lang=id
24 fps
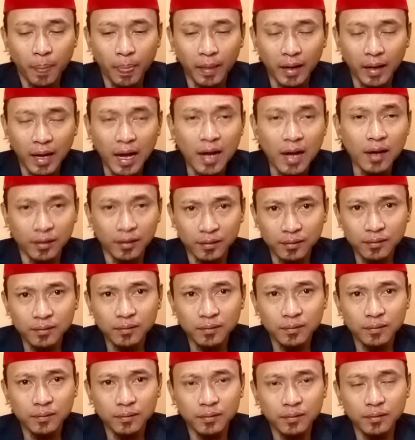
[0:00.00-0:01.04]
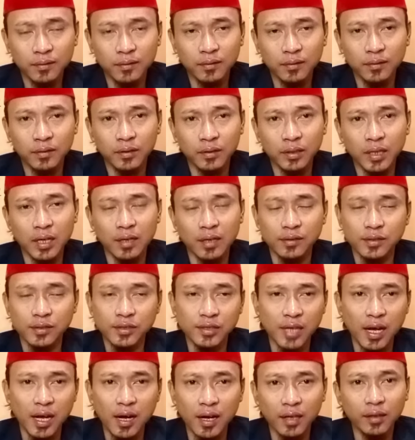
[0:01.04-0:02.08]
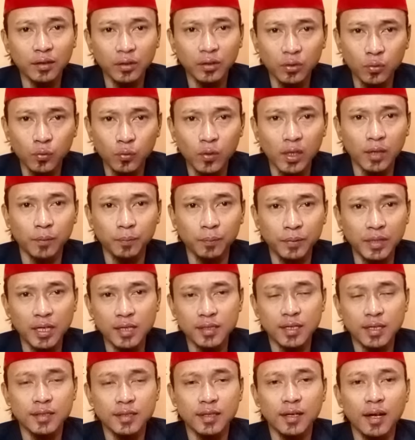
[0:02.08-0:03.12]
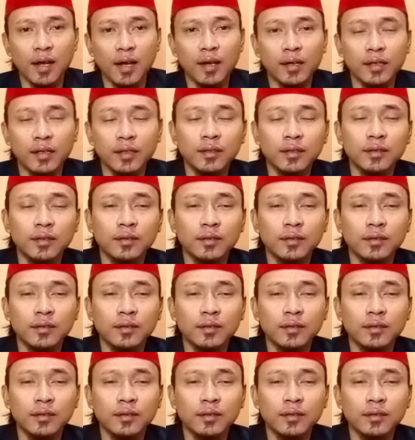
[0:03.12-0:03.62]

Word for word: kangen yang sangat luar biasa sekali